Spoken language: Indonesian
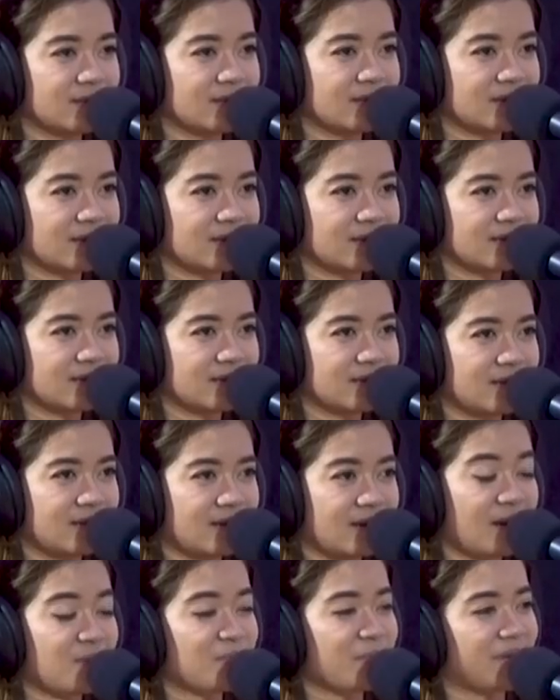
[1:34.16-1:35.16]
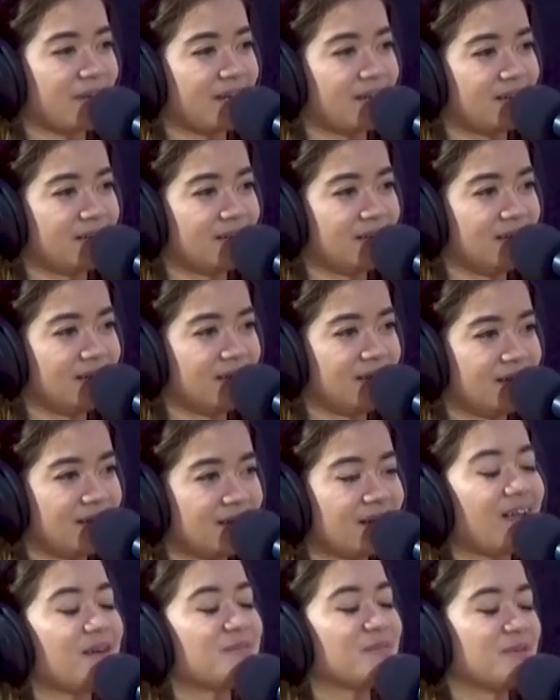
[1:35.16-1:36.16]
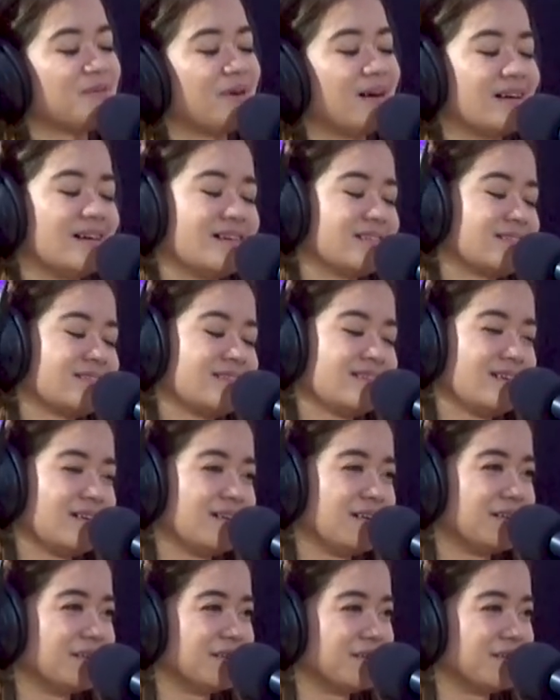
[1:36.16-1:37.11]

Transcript: sih sebenarnya rame rame rame banget